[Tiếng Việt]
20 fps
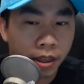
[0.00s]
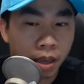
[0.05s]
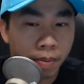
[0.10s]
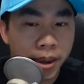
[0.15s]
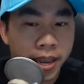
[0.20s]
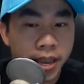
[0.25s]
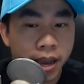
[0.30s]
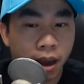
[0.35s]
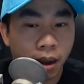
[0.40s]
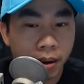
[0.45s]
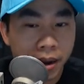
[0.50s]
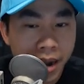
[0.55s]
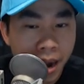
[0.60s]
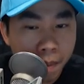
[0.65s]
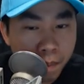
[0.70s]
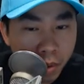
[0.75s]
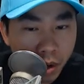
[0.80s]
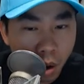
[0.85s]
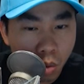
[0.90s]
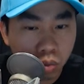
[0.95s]
thì bây giờ
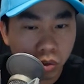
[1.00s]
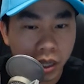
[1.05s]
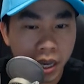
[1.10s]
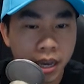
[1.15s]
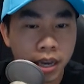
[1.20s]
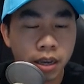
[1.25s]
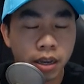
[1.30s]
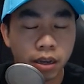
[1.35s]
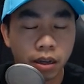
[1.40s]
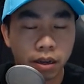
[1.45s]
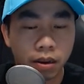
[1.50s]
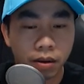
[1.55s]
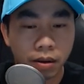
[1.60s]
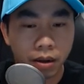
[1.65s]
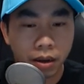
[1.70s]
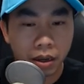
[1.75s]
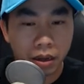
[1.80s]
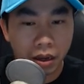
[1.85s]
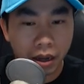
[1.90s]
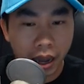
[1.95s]
năm công ty
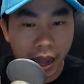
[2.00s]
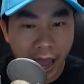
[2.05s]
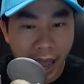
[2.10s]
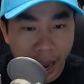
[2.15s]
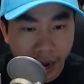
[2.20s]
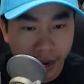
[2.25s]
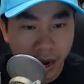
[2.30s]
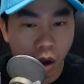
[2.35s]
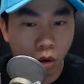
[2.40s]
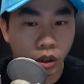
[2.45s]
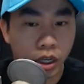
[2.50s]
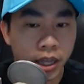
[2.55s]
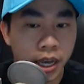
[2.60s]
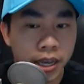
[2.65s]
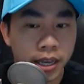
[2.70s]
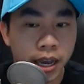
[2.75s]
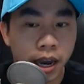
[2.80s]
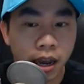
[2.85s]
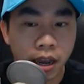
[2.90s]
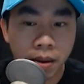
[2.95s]
hàng đầu trên thế
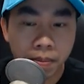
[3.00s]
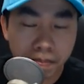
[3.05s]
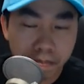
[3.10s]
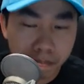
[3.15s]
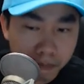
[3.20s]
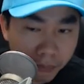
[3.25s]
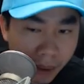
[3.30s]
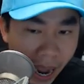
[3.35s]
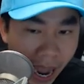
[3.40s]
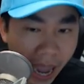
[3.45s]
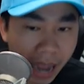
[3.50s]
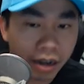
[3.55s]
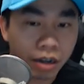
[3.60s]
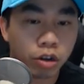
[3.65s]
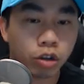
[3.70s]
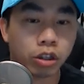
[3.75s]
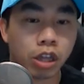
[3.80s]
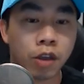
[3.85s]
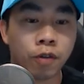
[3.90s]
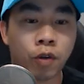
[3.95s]
giới ba
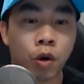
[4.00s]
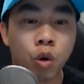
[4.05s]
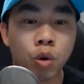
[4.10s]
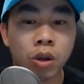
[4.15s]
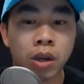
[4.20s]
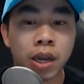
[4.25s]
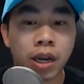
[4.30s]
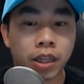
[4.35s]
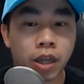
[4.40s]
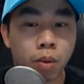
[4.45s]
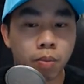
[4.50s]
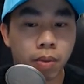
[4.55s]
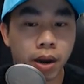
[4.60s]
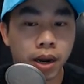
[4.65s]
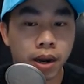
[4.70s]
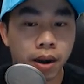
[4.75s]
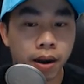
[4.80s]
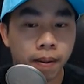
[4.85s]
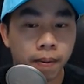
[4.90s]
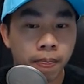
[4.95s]
người tỷ phú rất là thông
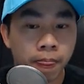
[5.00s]
minh